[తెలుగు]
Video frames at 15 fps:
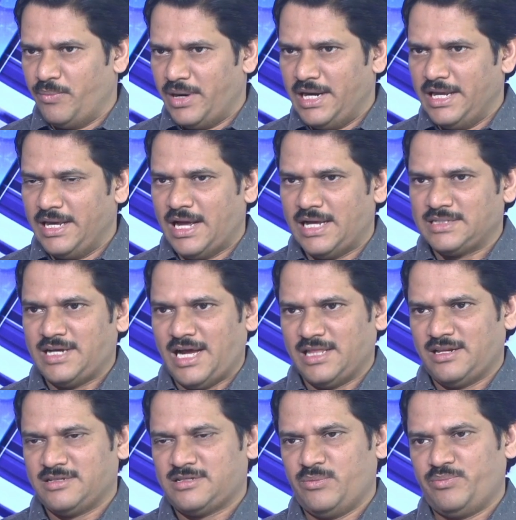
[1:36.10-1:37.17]
మళ్ళీ ఆ
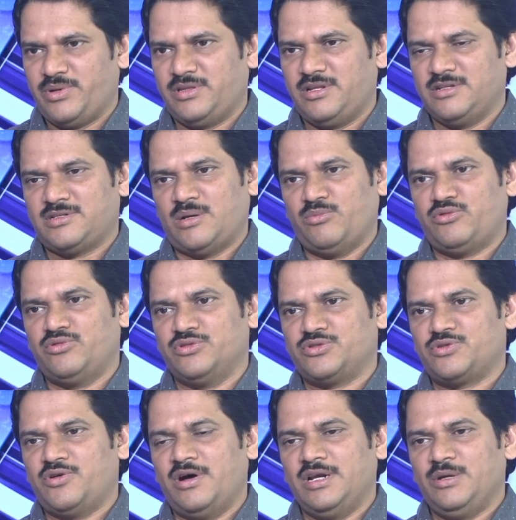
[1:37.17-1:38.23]
సాధన సంపత్తిని
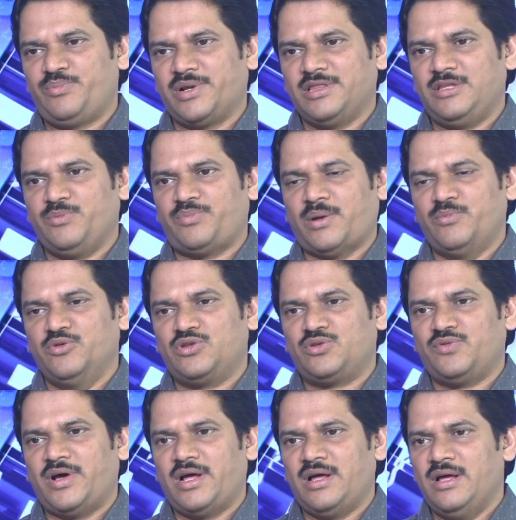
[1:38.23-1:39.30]
సమకూర్చుకోవాలి ప్రతి ప్రభుత్వ
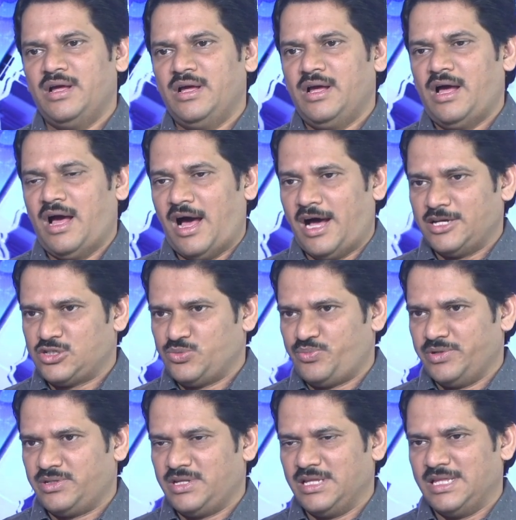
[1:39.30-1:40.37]

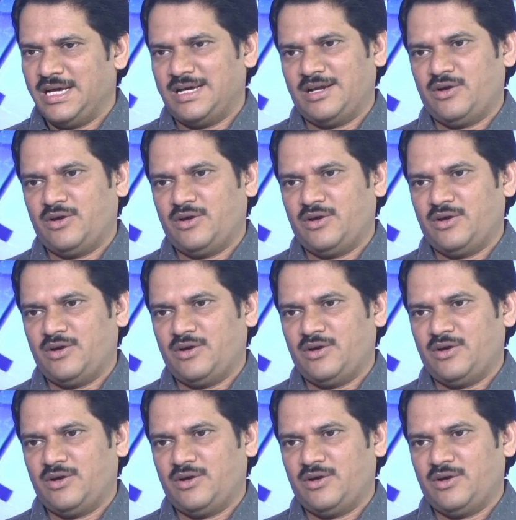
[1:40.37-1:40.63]
ఆసుపత్రి దగ్గర